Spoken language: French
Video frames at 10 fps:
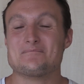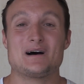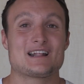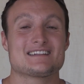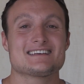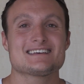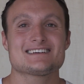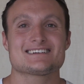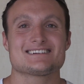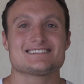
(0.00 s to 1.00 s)
me balader.
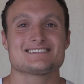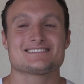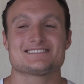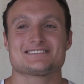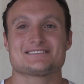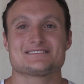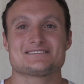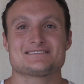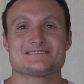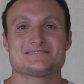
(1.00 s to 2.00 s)

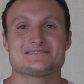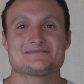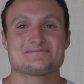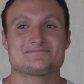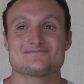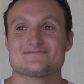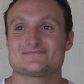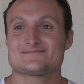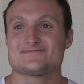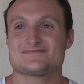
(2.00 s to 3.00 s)
Euh,
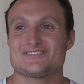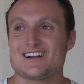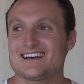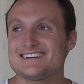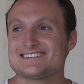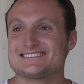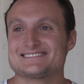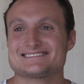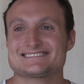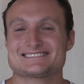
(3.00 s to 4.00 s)
voilà,
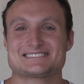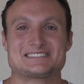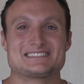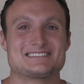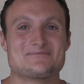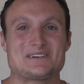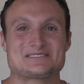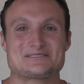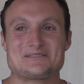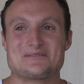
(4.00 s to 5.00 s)
j'ai des
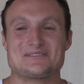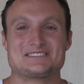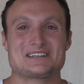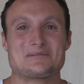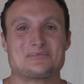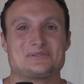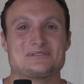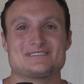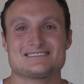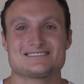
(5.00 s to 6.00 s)
passe-temps, on va dire, un peu
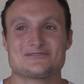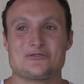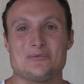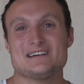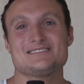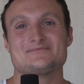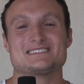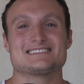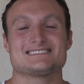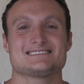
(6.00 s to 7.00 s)
euh, communs,
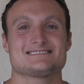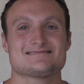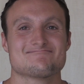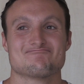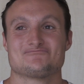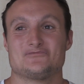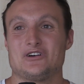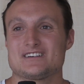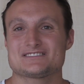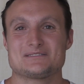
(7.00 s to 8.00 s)
mais euh,
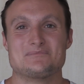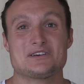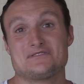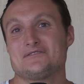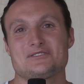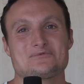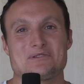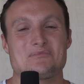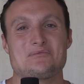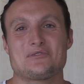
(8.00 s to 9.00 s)
voilà, j'aime bien vivre, tout
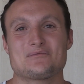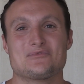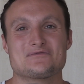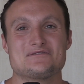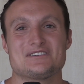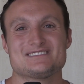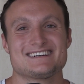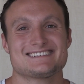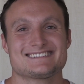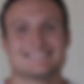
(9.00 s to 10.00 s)
simplement, bon vivant.
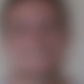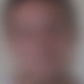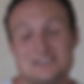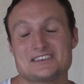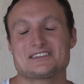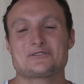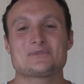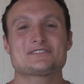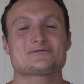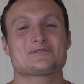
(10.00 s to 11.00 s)
C'est vrai qu'il y a des
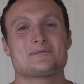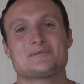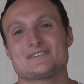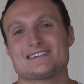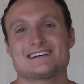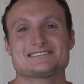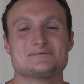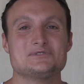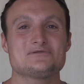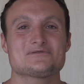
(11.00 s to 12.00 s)
coins qui sont quand même
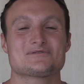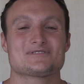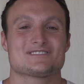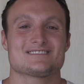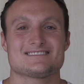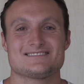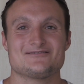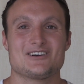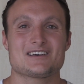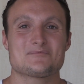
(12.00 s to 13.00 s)
assez mignons, donc
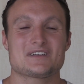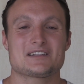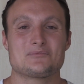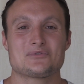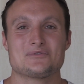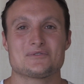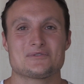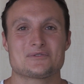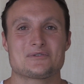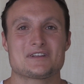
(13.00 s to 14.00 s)
voilà, il me tarde un peu
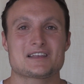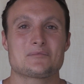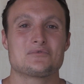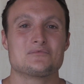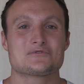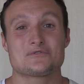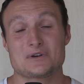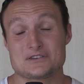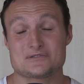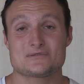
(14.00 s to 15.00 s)
de, connaître un peu mieux cette
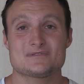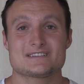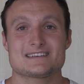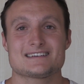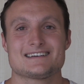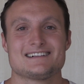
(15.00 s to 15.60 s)
région et,